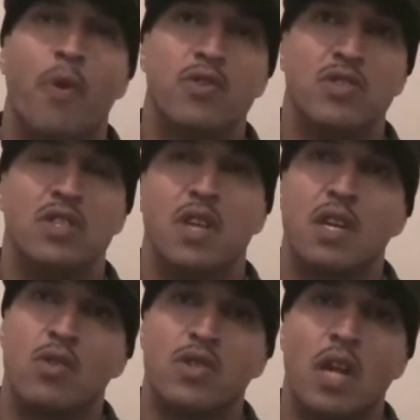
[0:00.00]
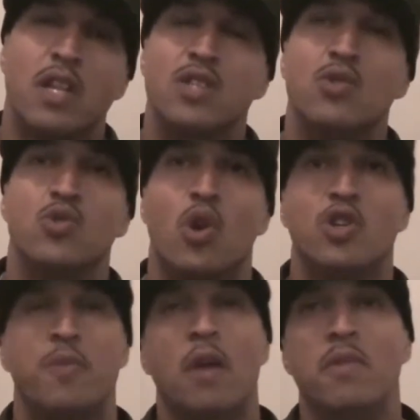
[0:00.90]
Eu posso dizer que tô, tá trazendo
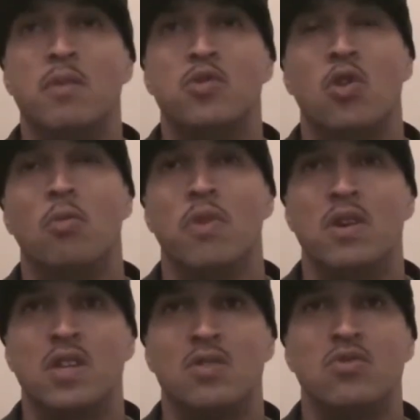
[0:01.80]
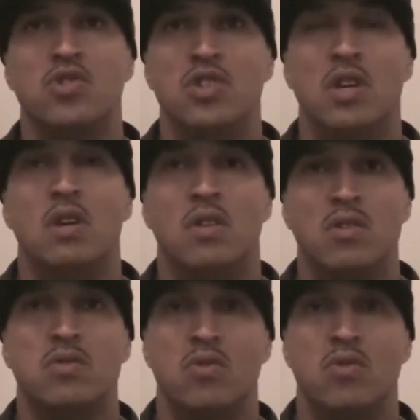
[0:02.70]
sorte para mim, YB, já de uns dias.